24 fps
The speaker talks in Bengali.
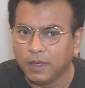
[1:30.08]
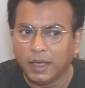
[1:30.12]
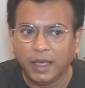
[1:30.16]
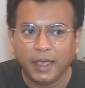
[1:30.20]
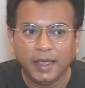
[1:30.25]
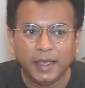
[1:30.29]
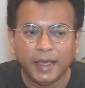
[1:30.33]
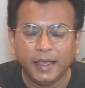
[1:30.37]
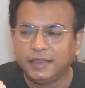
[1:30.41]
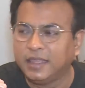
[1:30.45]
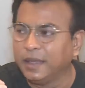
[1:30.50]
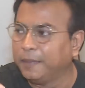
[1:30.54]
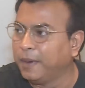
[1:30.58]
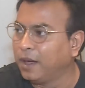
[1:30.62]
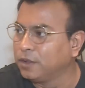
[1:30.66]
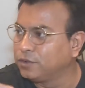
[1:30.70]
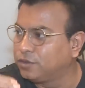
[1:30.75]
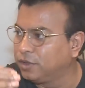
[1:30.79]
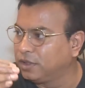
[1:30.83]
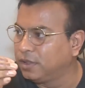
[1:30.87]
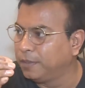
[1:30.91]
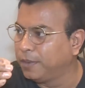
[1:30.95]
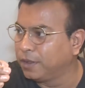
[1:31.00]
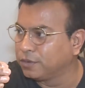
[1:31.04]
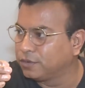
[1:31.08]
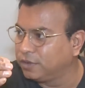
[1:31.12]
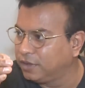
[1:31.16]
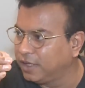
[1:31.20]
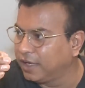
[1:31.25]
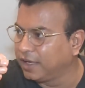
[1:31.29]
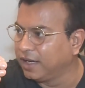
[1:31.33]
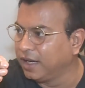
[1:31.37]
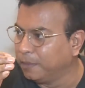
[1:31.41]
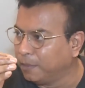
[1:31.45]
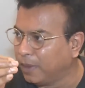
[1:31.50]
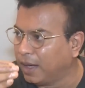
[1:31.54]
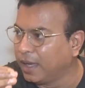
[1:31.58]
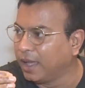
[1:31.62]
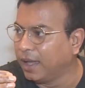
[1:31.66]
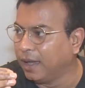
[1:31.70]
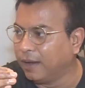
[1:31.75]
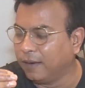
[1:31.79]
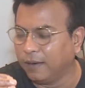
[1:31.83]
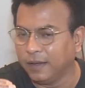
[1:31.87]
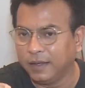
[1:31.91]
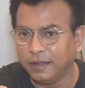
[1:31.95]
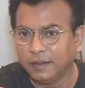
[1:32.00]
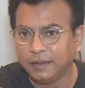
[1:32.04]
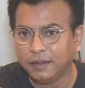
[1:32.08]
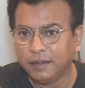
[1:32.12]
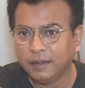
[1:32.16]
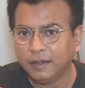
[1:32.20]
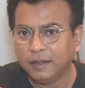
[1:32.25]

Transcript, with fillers: এই এই দেবাংশু দেবাংশু দেখলে মায়া হয়